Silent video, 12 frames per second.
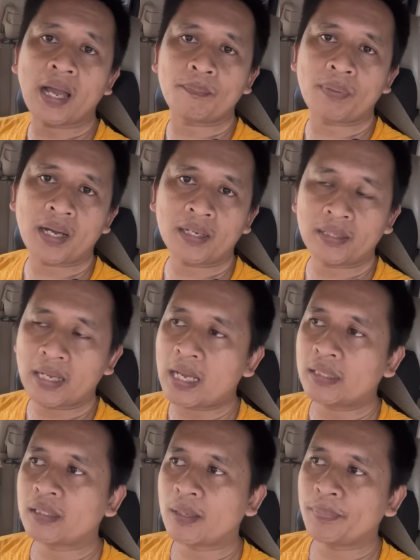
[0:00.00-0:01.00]
apa
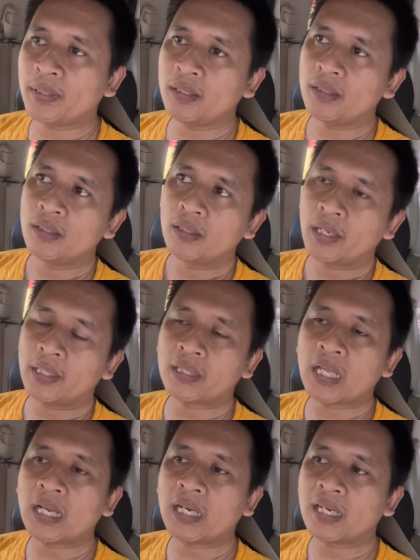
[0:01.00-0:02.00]
ndak tapi
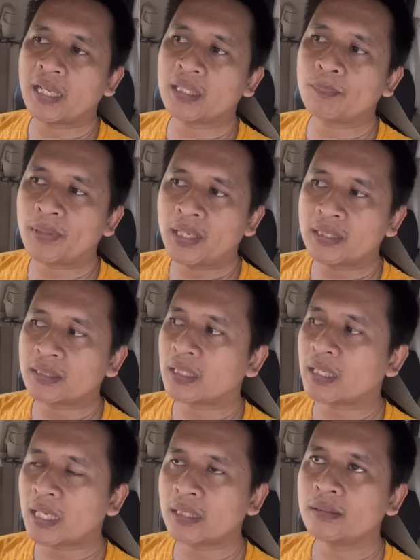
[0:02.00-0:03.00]
kita ngelihat
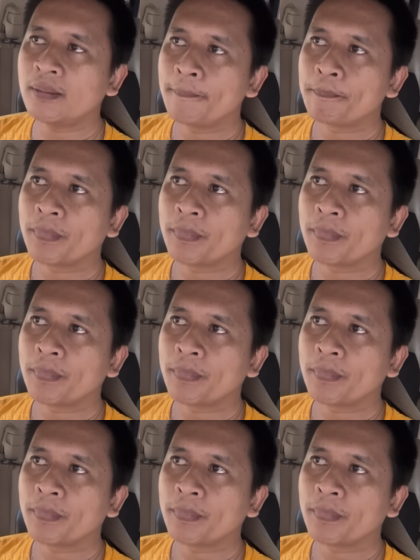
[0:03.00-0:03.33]
berdasarkan